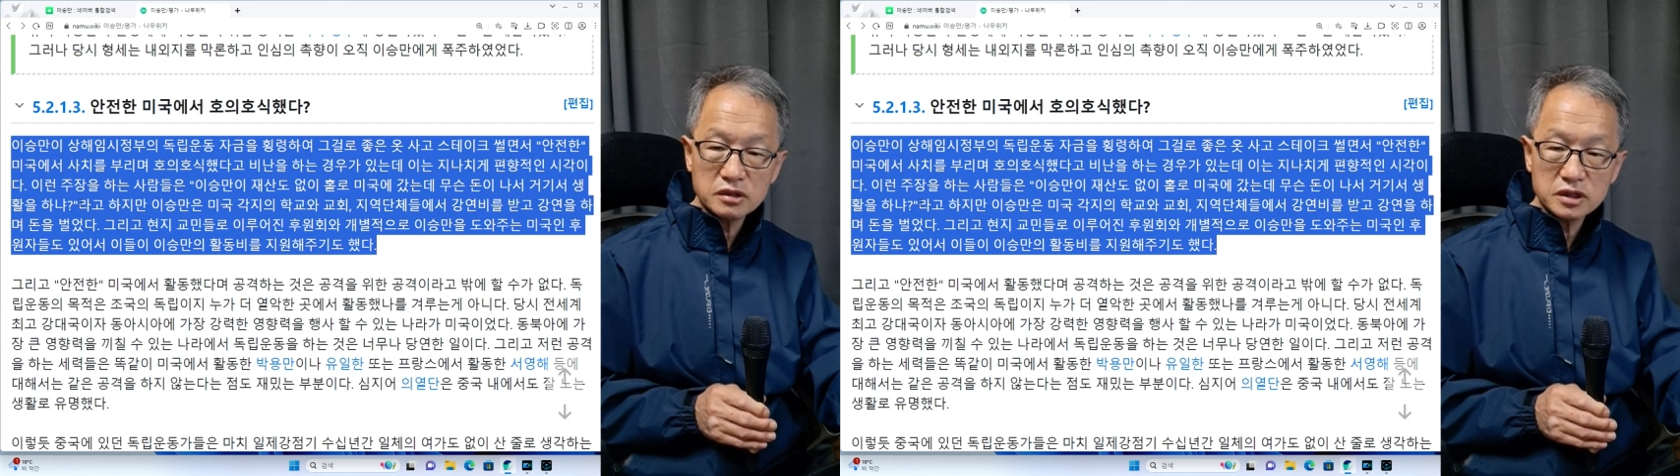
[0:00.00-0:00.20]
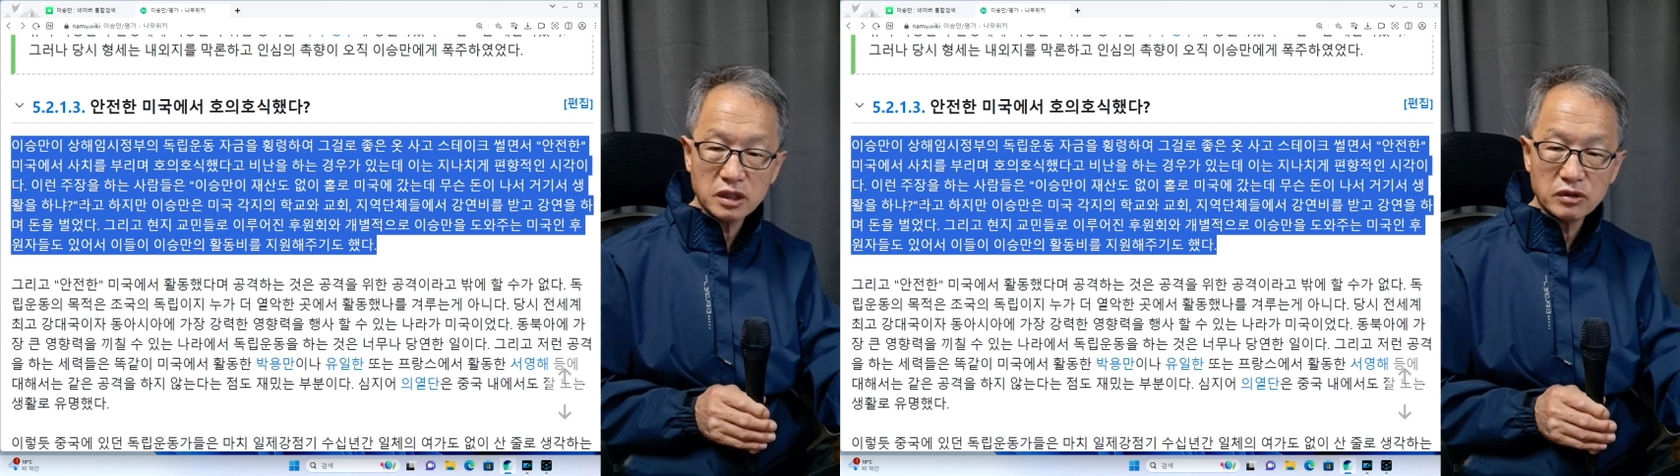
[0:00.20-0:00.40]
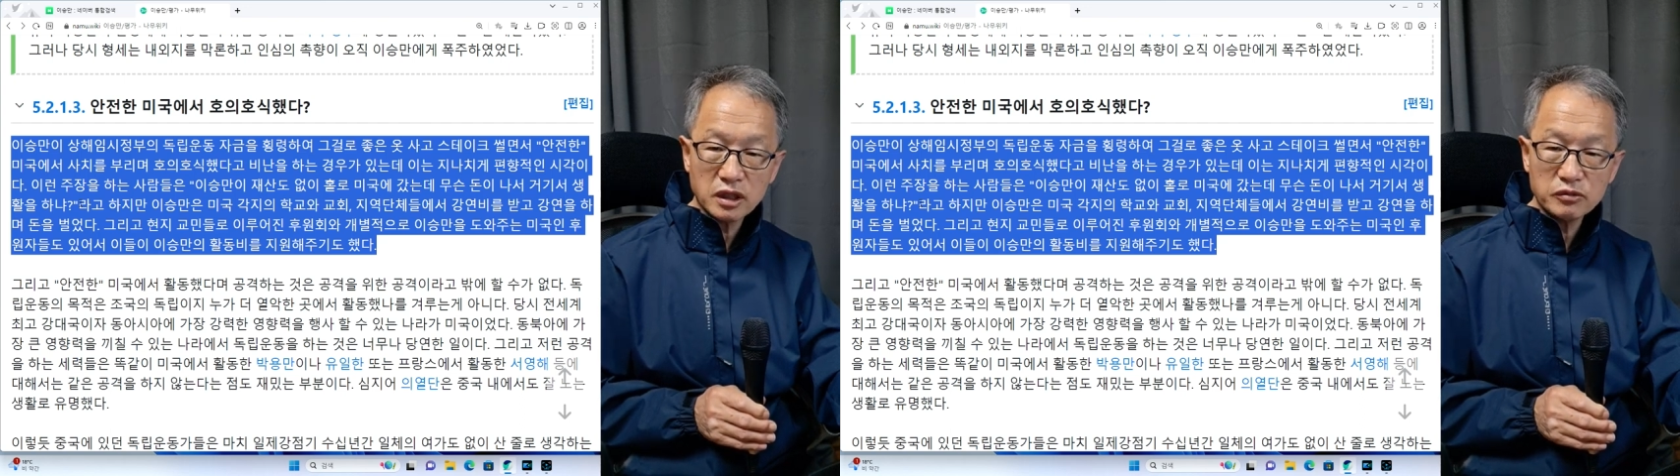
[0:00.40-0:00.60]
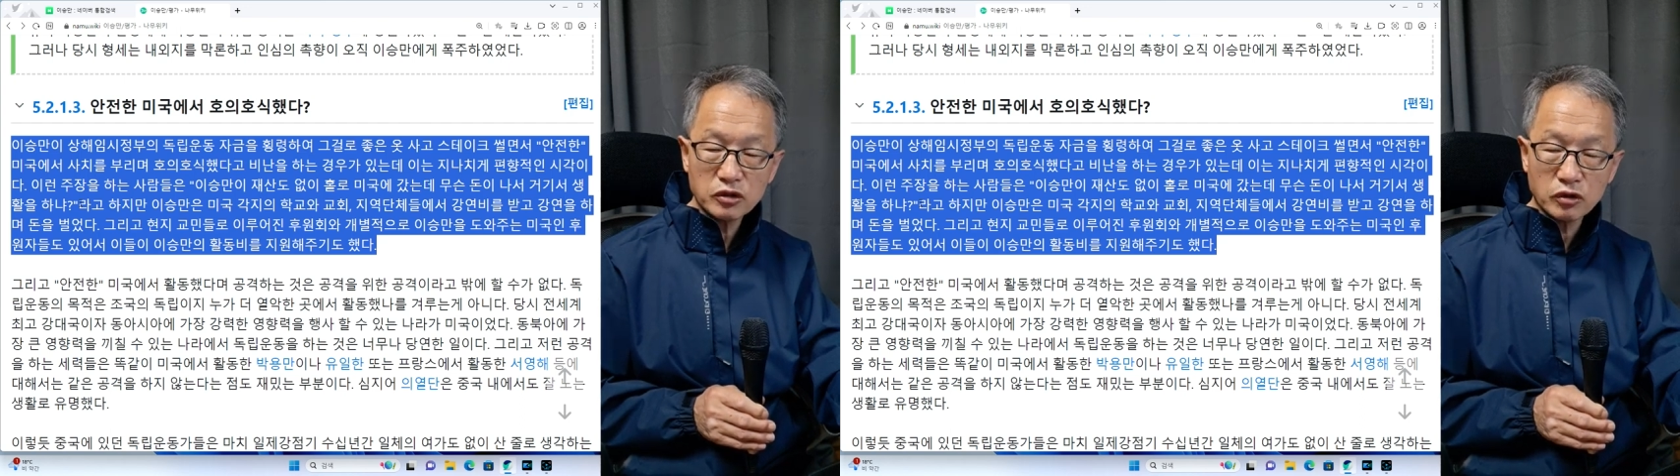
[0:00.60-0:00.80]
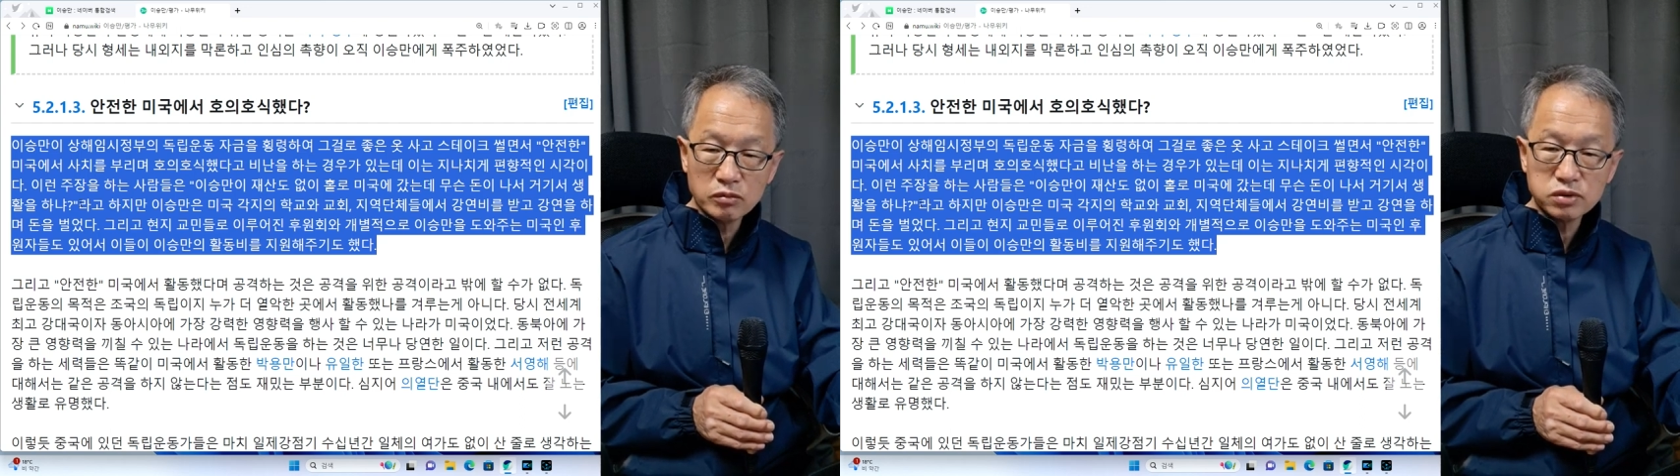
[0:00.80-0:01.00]

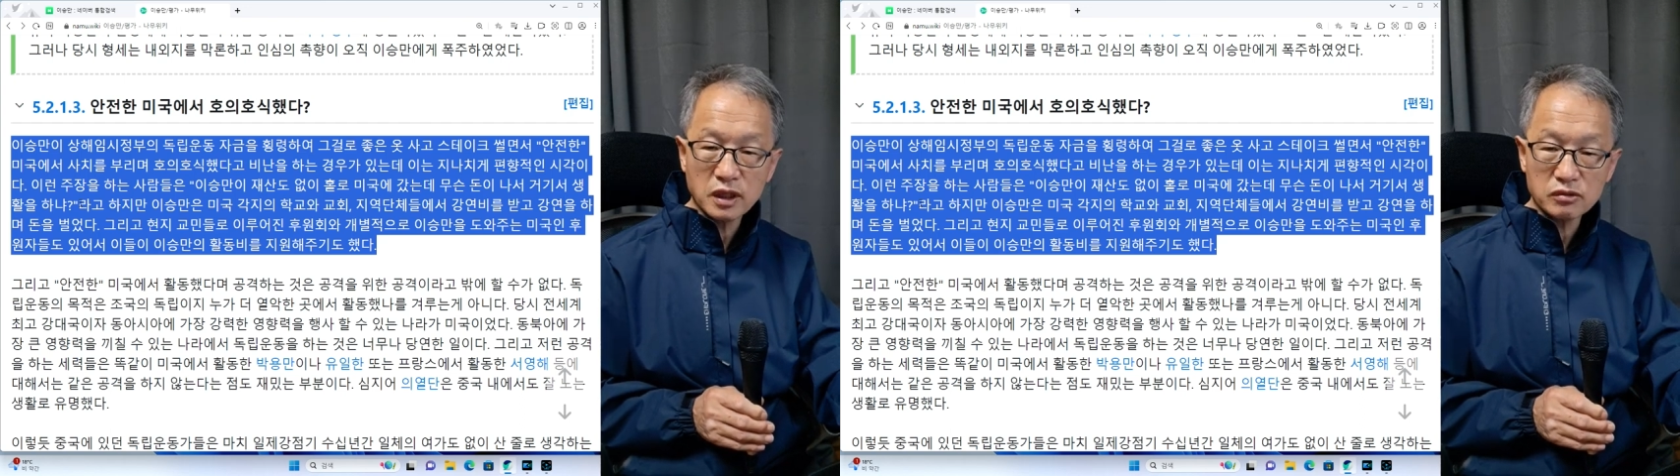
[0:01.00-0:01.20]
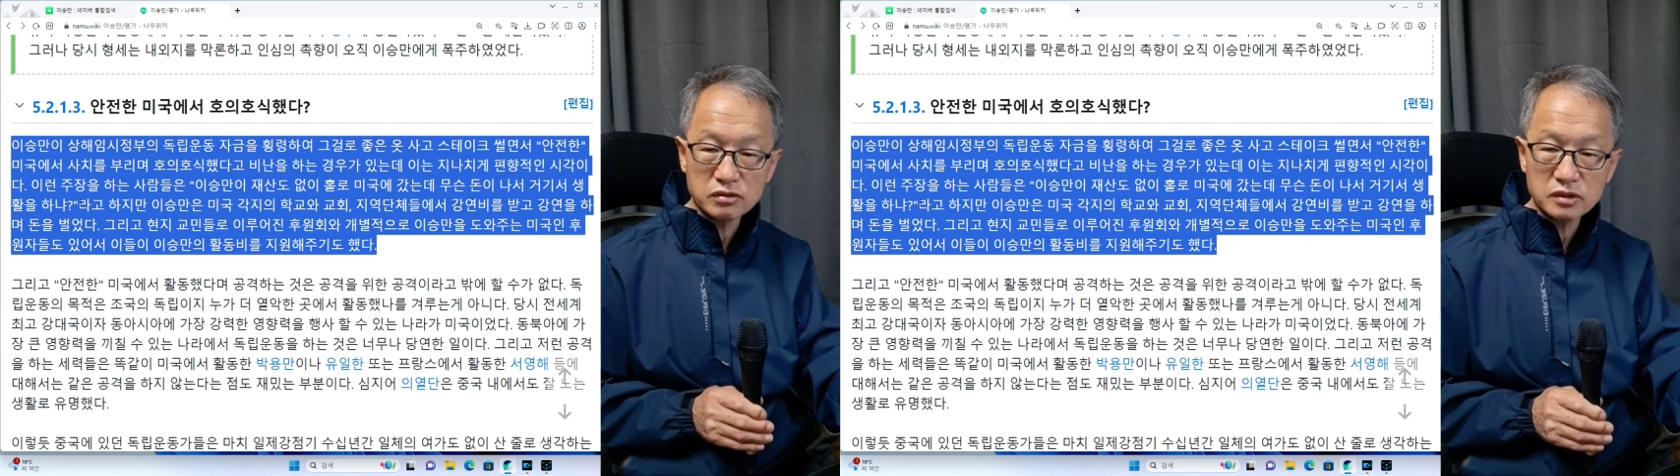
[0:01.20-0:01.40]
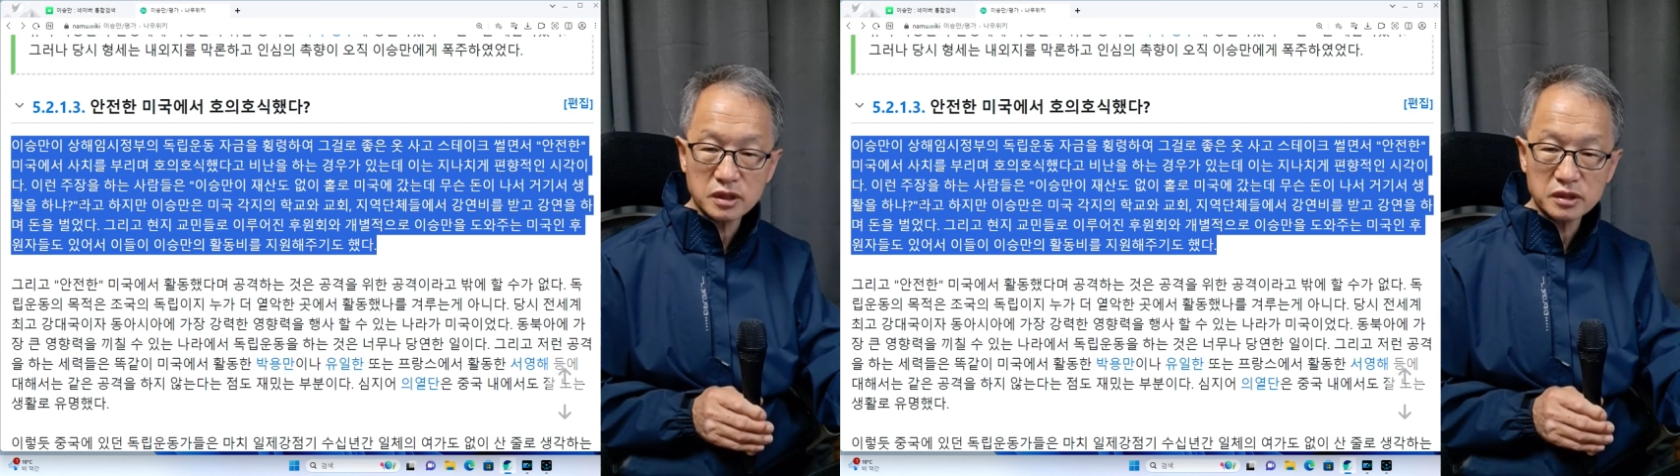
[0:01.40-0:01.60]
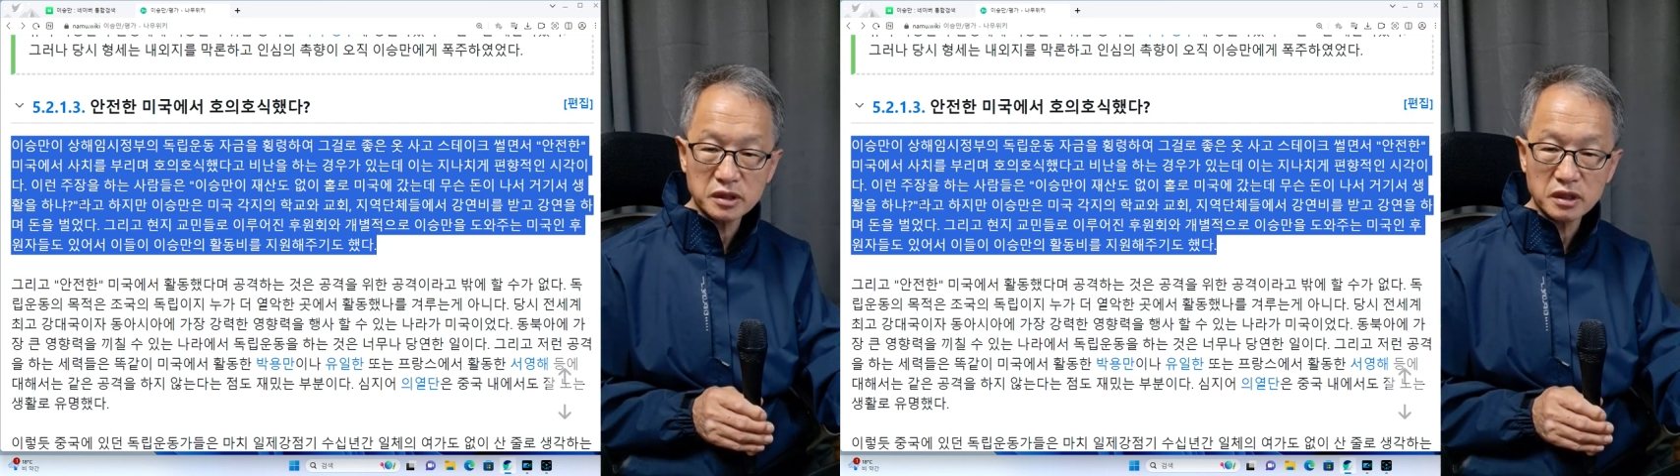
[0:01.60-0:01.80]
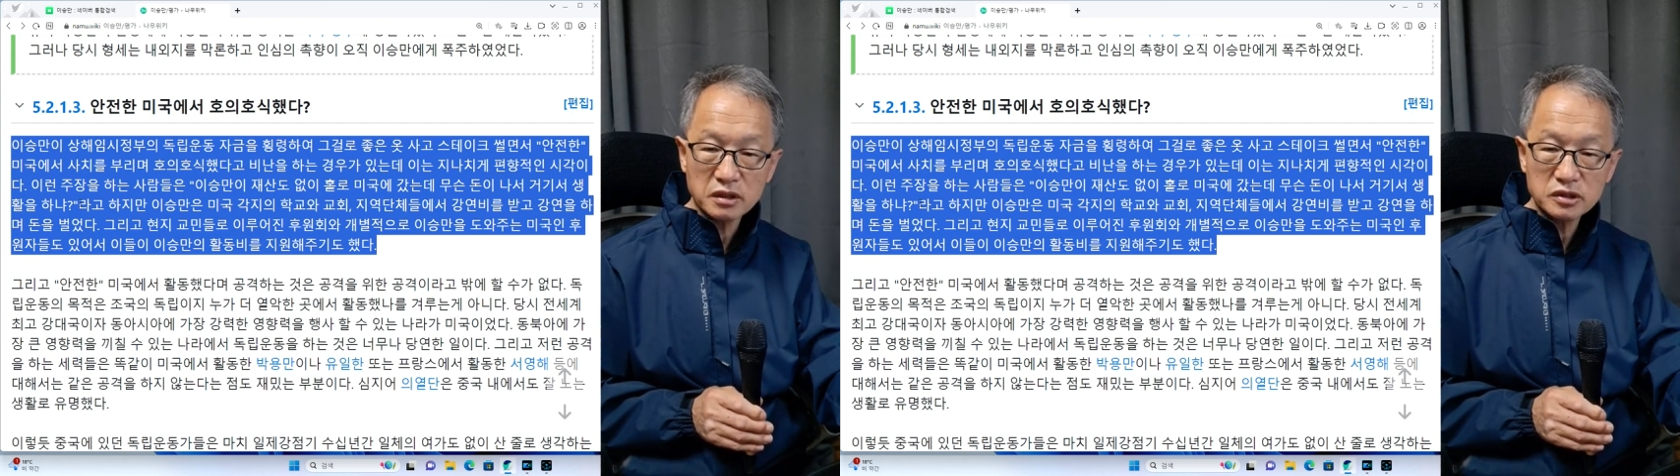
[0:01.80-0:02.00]
생활하면 공부를 하고 그랬냐.